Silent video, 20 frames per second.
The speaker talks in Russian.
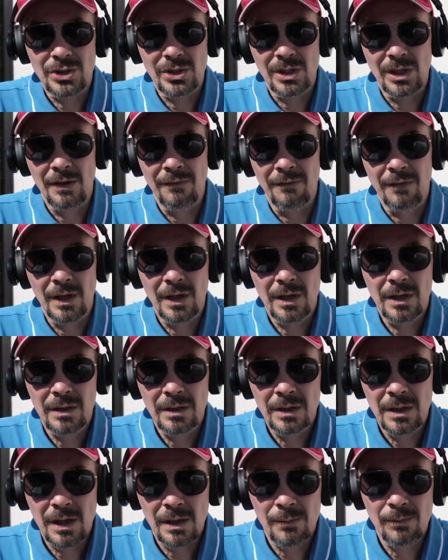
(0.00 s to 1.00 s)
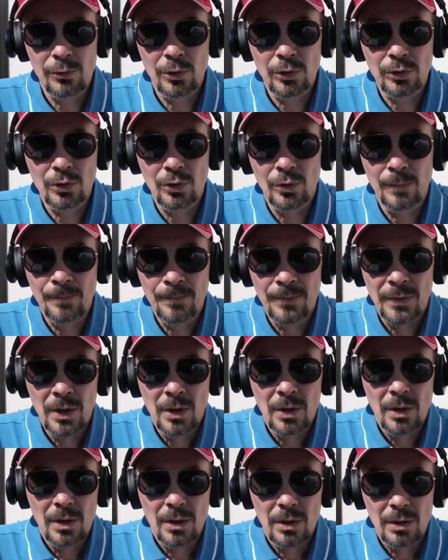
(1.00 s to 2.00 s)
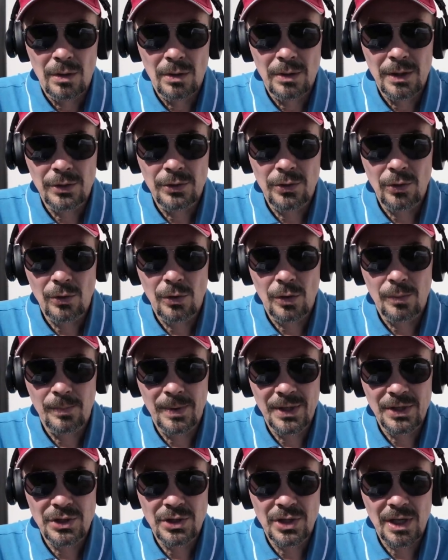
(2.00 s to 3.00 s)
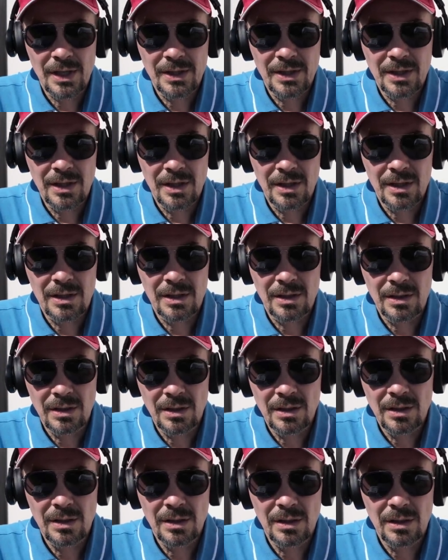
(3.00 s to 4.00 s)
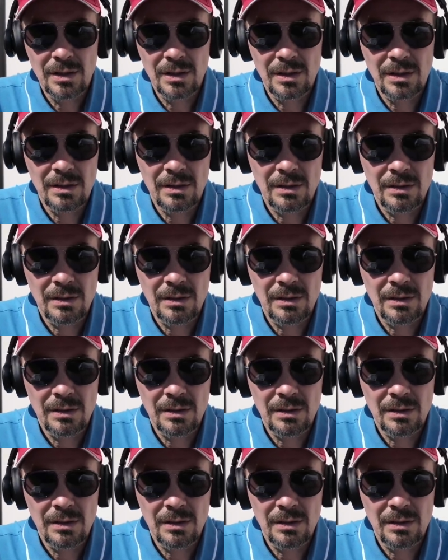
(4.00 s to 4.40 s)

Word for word: человек на работу на трех площадках и